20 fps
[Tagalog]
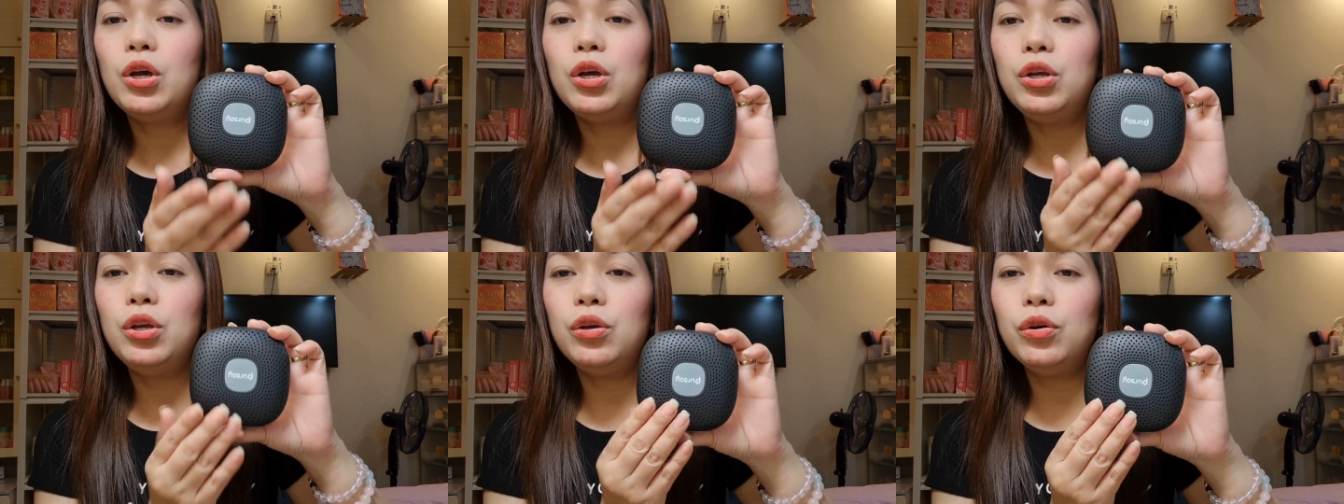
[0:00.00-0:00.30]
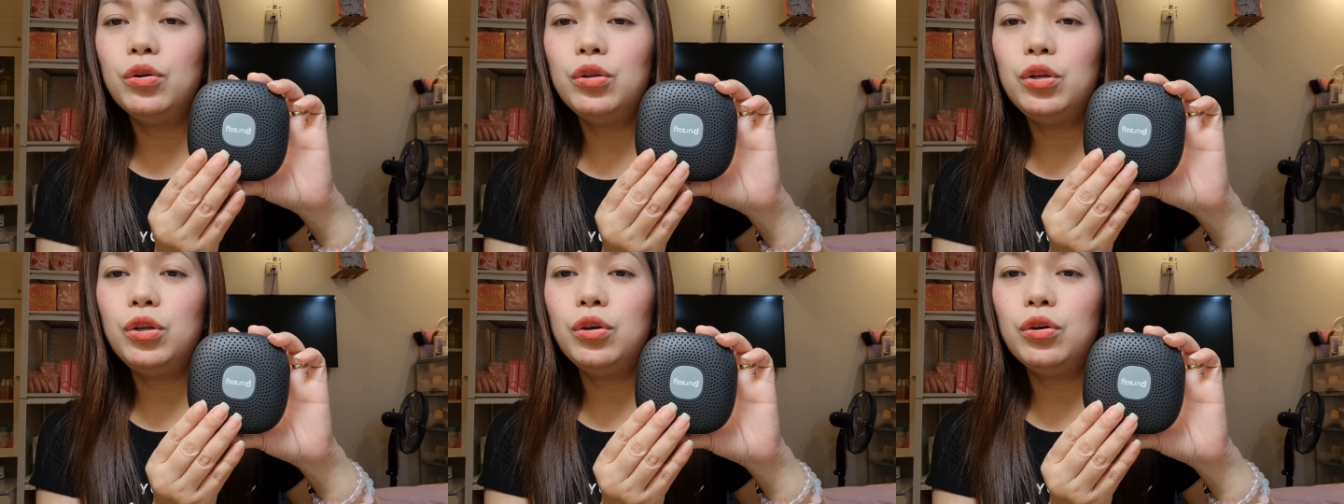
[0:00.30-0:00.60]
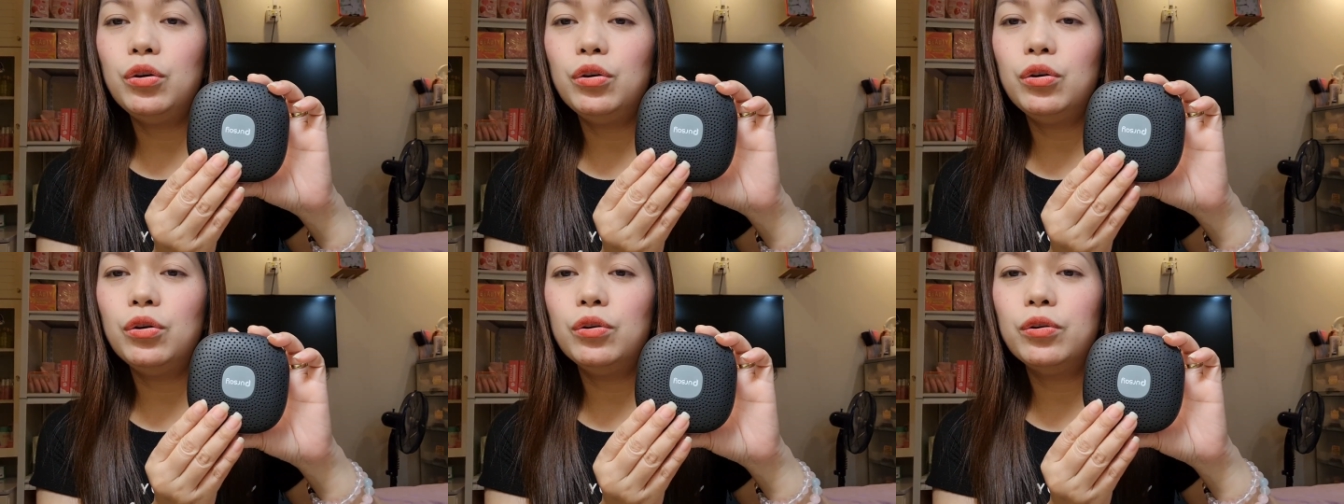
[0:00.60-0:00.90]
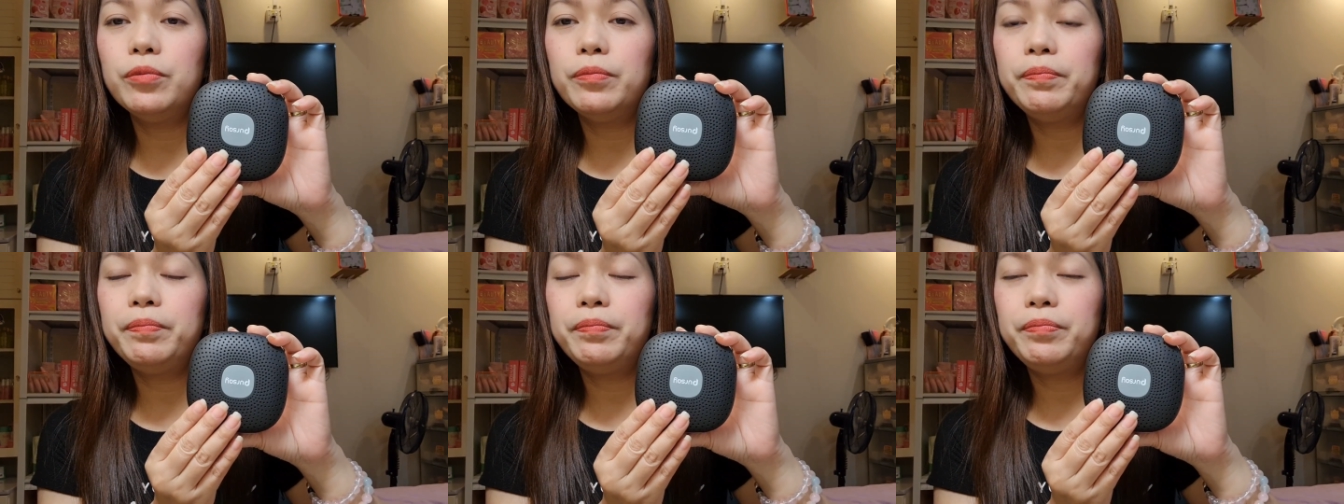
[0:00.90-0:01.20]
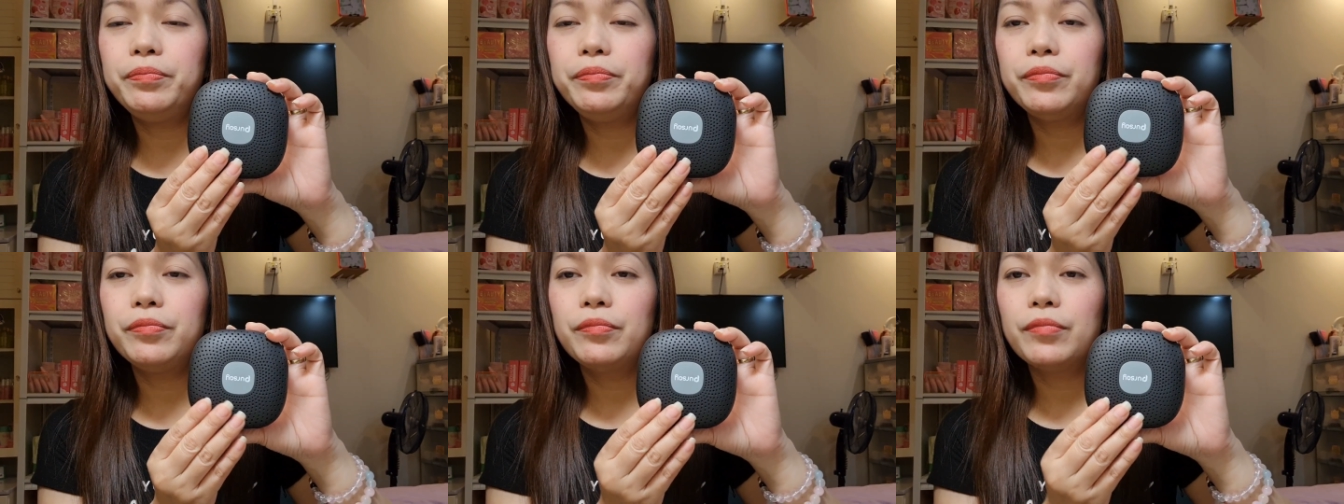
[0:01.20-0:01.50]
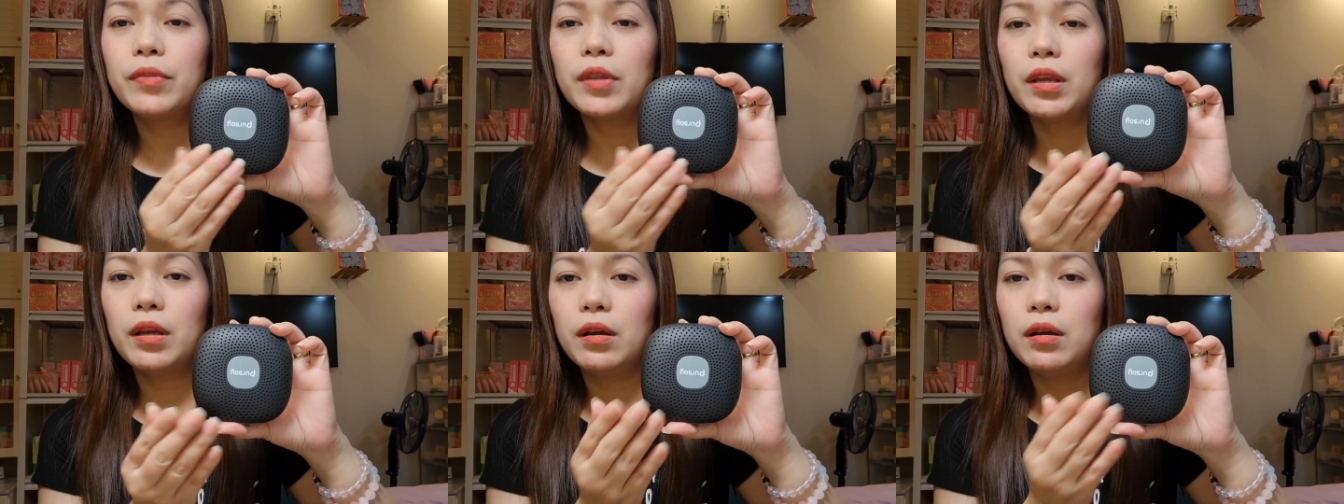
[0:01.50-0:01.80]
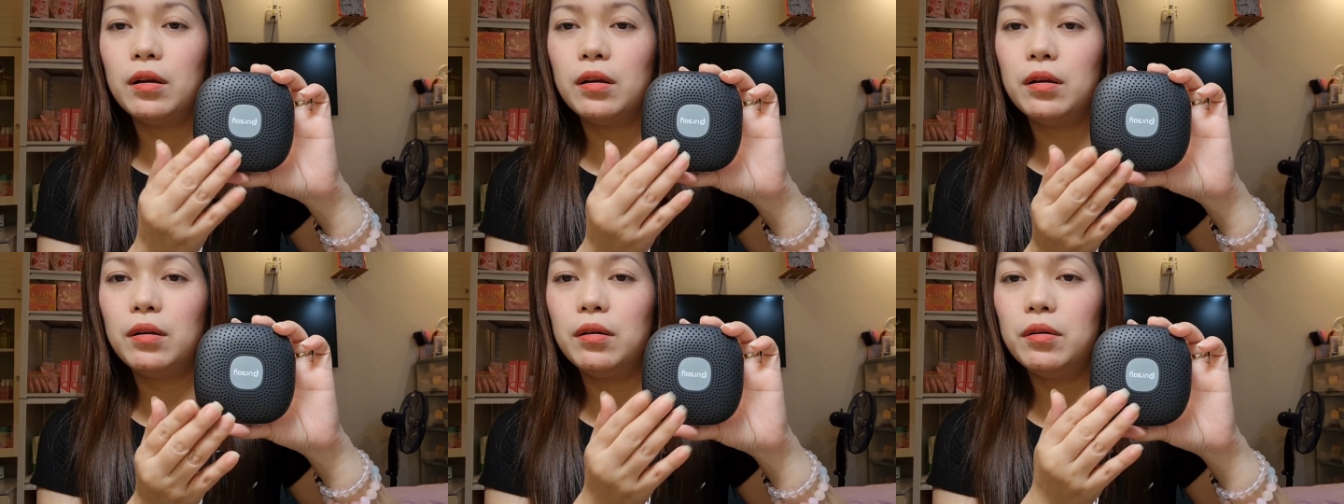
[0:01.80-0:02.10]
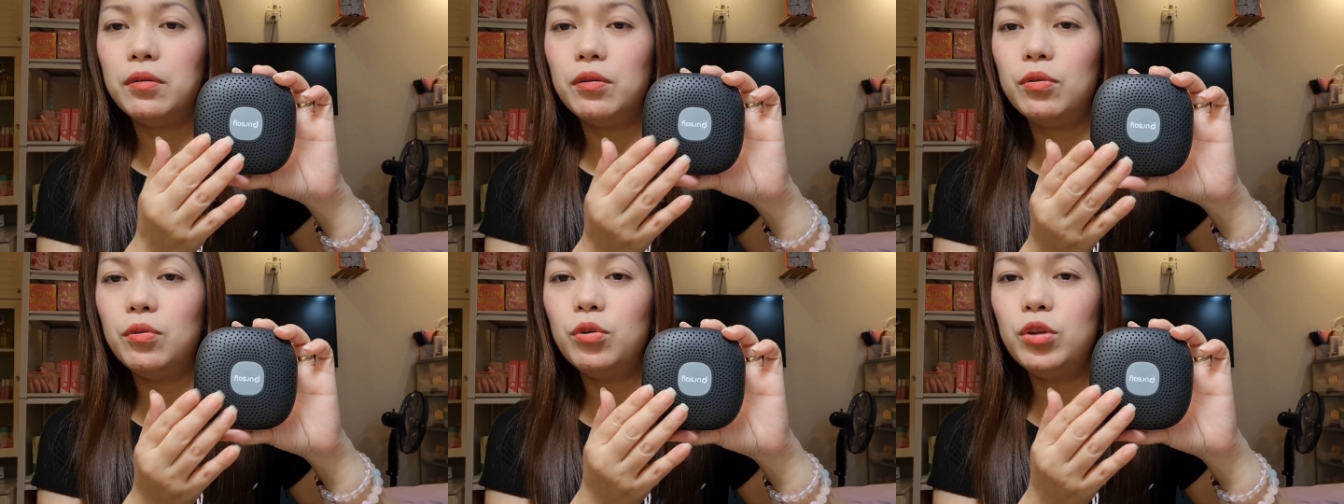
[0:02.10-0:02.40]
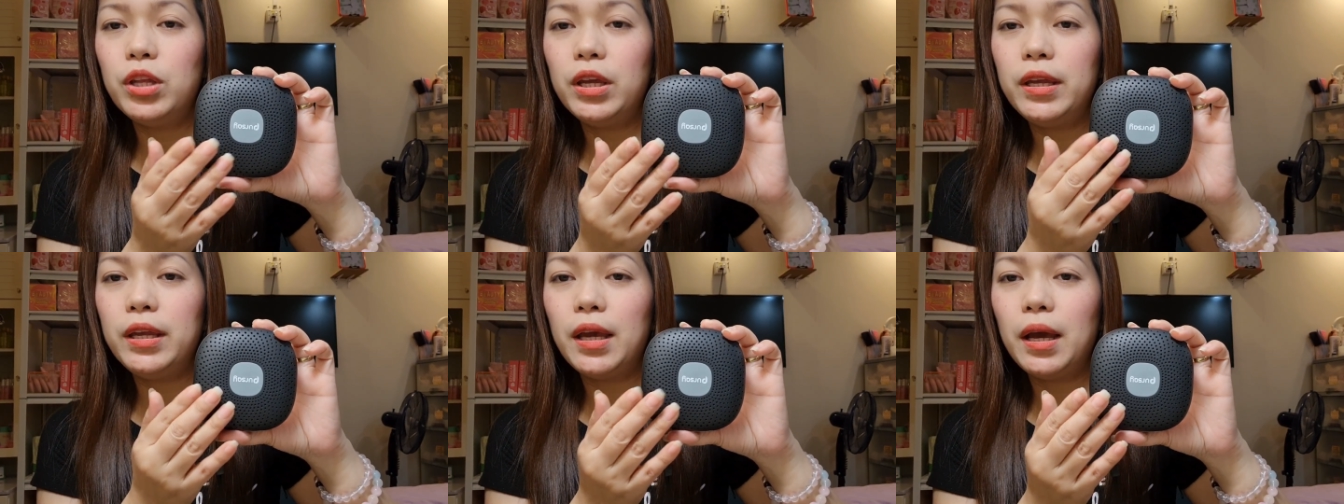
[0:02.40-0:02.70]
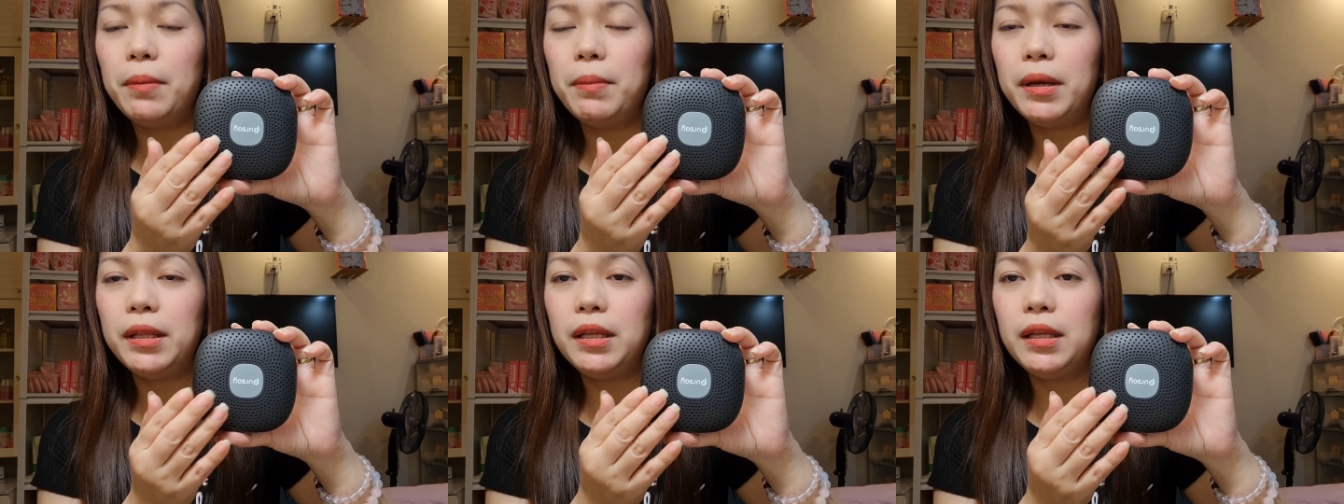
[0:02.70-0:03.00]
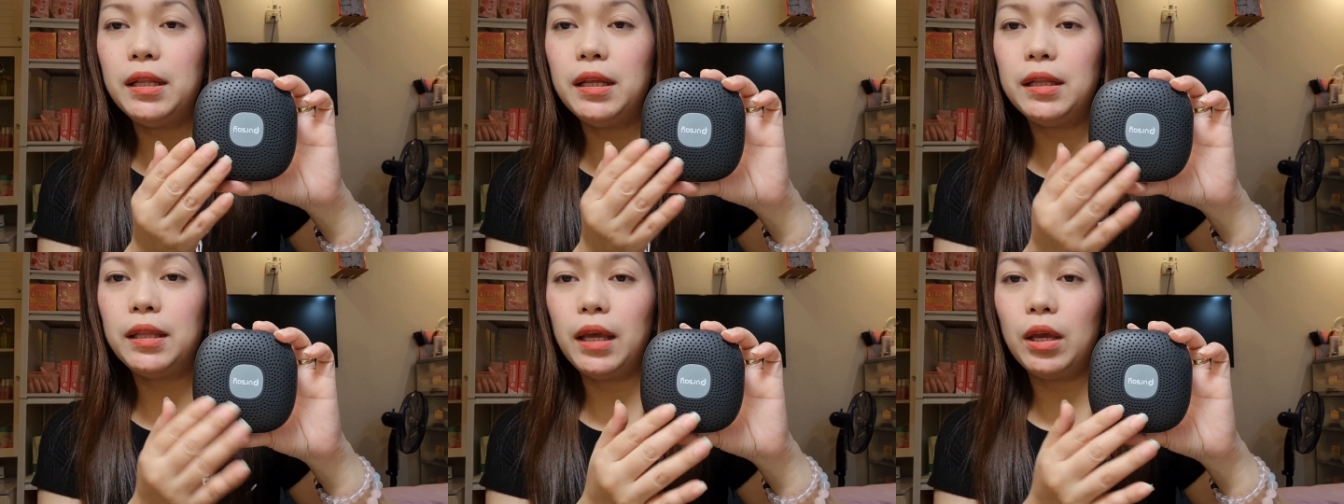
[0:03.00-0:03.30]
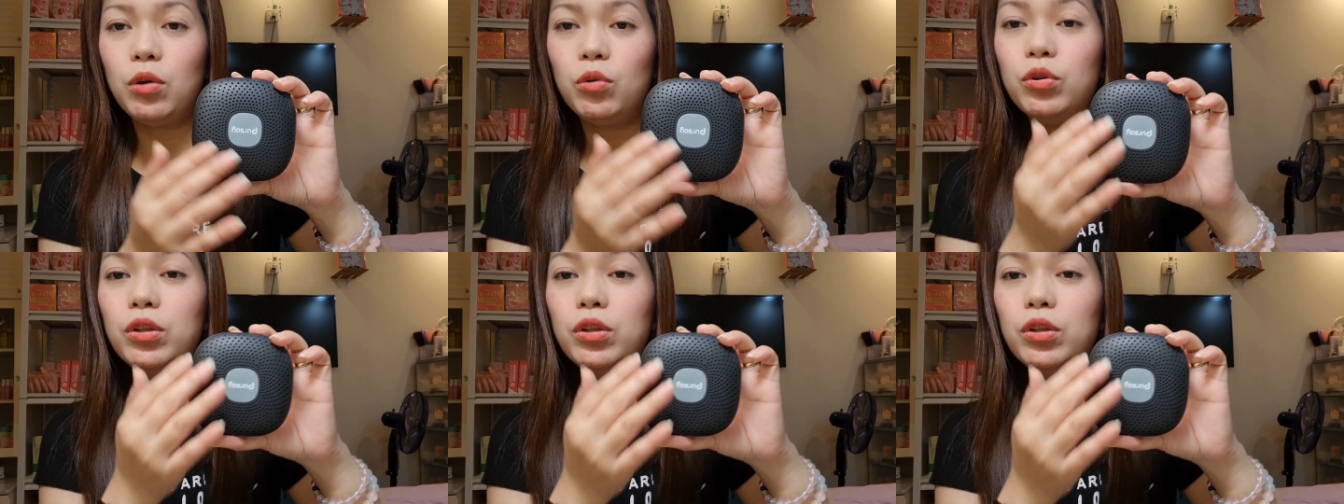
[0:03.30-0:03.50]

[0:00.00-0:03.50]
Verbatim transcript: yun yung una niyang madidetect.